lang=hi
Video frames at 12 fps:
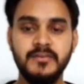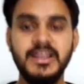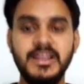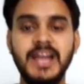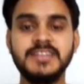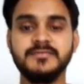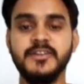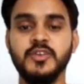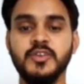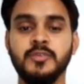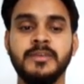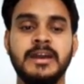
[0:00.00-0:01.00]
फिलहाल इस
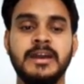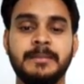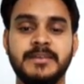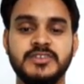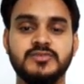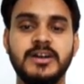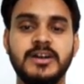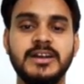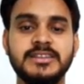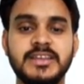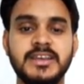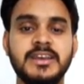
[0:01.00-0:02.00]
वीडियो में आपका
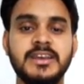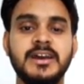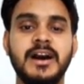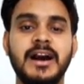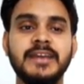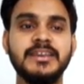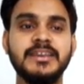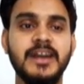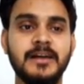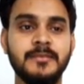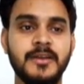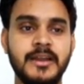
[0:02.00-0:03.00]
स्वागत है आइए
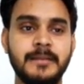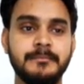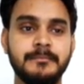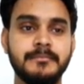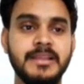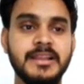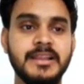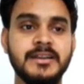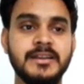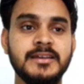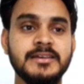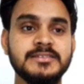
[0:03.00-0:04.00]
हम और आप
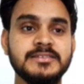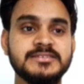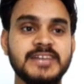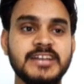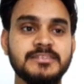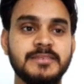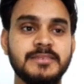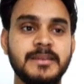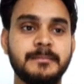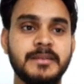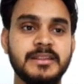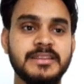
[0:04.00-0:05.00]
मिलकर साथ
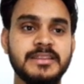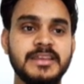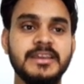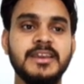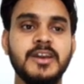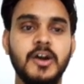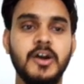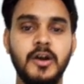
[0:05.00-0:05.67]
में पढ़ते हैं